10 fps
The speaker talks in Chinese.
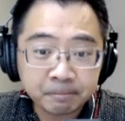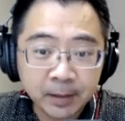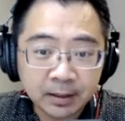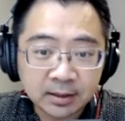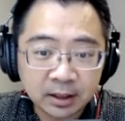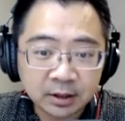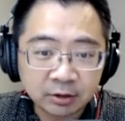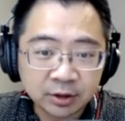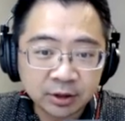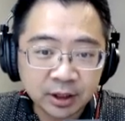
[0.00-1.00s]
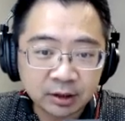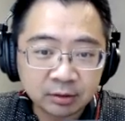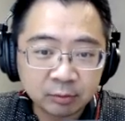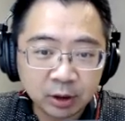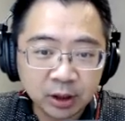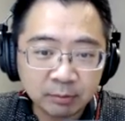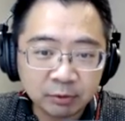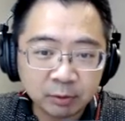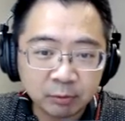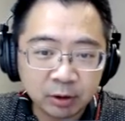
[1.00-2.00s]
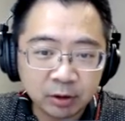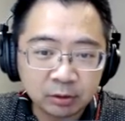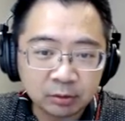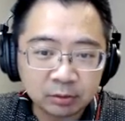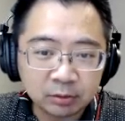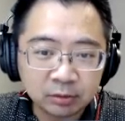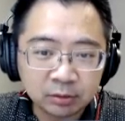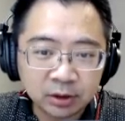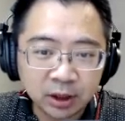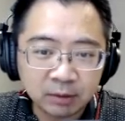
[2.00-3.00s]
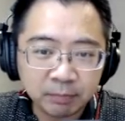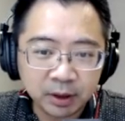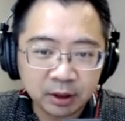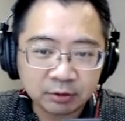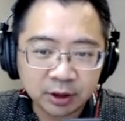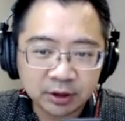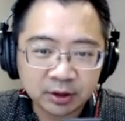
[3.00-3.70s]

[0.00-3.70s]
哎，三个小时之前 ，Welcome to the world。你看 ，Bellatrix